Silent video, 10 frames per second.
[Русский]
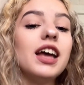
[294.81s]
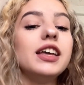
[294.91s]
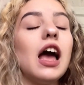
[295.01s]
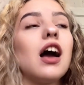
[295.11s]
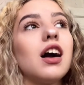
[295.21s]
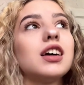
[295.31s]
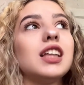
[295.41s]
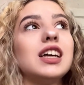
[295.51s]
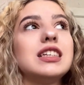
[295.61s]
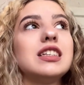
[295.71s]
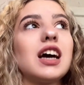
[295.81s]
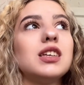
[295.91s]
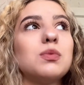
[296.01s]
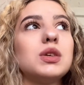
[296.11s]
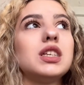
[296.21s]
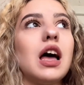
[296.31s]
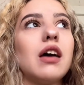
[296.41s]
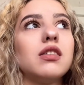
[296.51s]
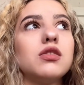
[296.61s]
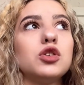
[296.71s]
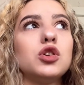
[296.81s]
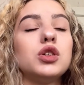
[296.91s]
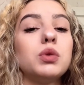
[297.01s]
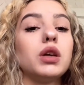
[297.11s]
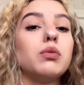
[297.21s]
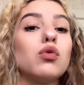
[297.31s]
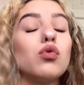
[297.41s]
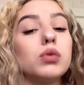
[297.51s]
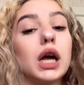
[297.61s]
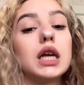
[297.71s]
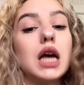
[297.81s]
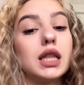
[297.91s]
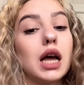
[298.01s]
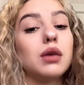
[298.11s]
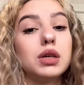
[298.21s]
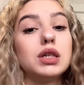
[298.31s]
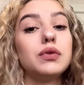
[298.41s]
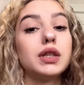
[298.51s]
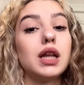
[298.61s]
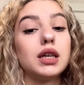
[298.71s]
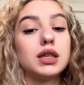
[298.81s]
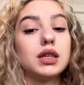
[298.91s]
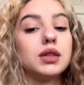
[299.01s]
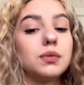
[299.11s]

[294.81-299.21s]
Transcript: Я как-то один раз поставила, и все, теперь не могу убирать. А так мне 19.